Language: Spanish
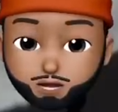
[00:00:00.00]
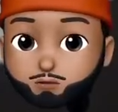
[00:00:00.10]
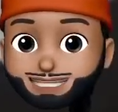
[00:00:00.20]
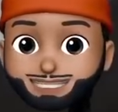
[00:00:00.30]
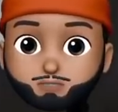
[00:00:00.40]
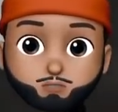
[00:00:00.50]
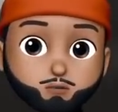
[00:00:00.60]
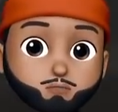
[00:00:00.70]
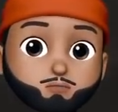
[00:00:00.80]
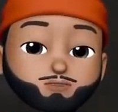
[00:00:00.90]
Ahora le
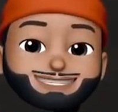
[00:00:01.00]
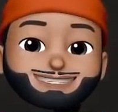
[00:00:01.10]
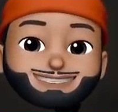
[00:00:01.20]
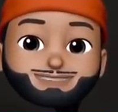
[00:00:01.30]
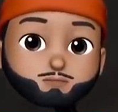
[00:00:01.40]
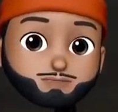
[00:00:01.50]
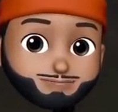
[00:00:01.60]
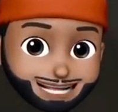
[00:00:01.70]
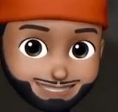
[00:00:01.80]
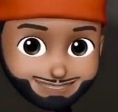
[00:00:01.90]
tocó un fuerte sismo a
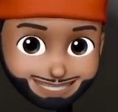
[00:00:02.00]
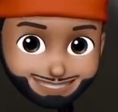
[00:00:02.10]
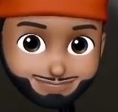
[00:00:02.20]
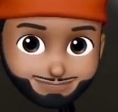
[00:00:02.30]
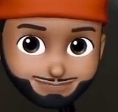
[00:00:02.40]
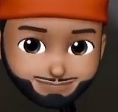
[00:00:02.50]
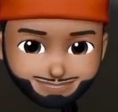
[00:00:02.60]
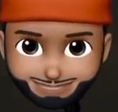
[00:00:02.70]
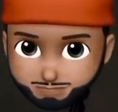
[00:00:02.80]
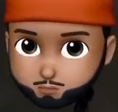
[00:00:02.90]
Afganistán.
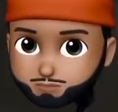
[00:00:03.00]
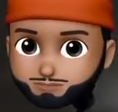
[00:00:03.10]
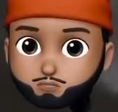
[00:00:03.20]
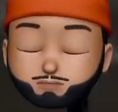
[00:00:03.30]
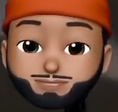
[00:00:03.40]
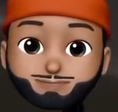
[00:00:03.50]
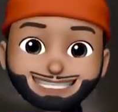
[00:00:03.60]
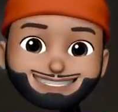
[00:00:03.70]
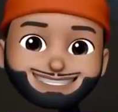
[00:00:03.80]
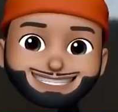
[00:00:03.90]
La población
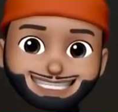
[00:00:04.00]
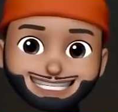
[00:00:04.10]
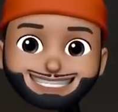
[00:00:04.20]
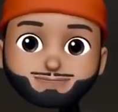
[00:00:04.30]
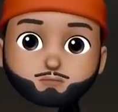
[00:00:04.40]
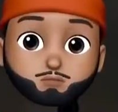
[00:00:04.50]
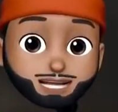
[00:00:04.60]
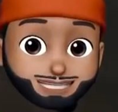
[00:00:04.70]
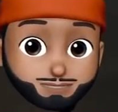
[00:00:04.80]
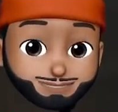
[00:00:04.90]
permanece en alerta por
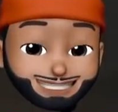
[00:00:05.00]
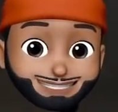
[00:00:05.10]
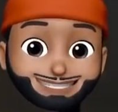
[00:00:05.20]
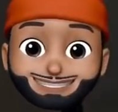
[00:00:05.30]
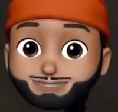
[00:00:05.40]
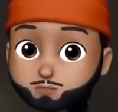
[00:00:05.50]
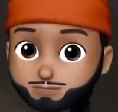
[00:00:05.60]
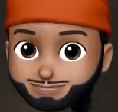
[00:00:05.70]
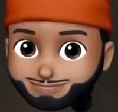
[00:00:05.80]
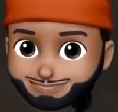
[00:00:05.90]
las réplicas que se
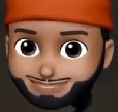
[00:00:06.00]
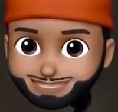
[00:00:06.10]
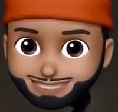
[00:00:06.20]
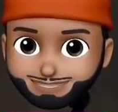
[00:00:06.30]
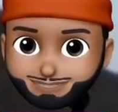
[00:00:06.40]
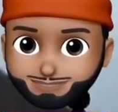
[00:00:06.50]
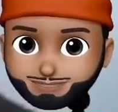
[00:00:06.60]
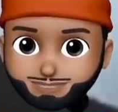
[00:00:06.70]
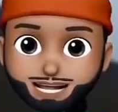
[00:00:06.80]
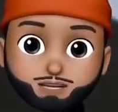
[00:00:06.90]
puedan desatar.
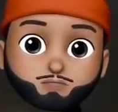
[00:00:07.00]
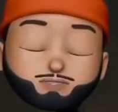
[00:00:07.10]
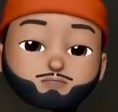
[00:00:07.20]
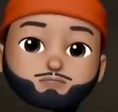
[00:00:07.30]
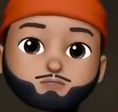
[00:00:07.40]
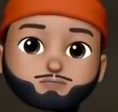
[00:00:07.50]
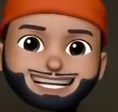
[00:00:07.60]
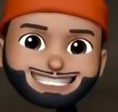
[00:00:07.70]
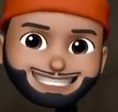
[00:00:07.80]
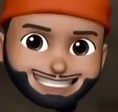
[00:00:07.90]
A continuación,
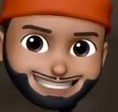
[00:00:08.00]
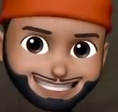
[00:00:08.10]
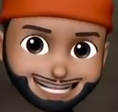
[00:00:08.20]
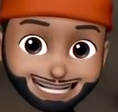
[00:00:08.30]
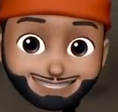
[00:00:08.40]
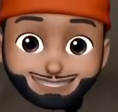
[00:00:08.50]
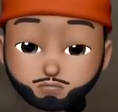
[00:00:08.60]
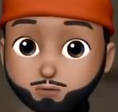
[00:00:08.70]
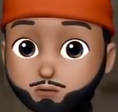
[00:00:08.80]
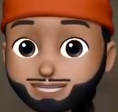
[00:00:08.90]
te enterarás
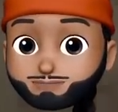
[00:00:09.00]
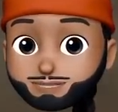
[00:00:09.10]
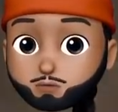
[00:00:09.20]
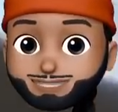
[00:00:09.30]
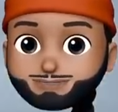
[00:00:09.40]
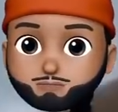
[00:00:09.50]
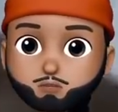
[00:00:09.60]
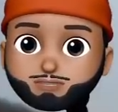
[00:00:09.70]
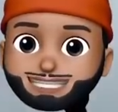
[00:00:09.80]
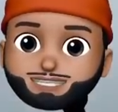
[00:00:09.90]
de cómo les pegó el
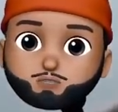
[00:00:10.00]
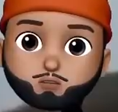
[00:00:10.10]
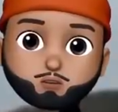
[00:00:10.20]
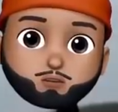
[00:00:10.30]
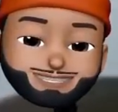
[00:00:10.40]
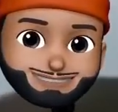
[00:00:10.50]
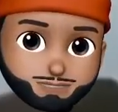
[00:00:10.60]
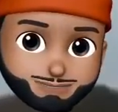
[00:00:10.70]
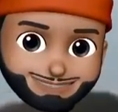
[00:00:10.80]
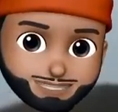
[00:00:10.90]
temblor y todo lo que
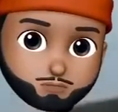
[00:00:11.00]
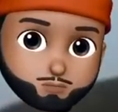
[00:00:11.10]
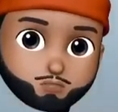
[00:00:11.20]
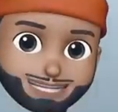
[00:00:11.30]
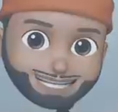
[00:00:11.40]
está pasando por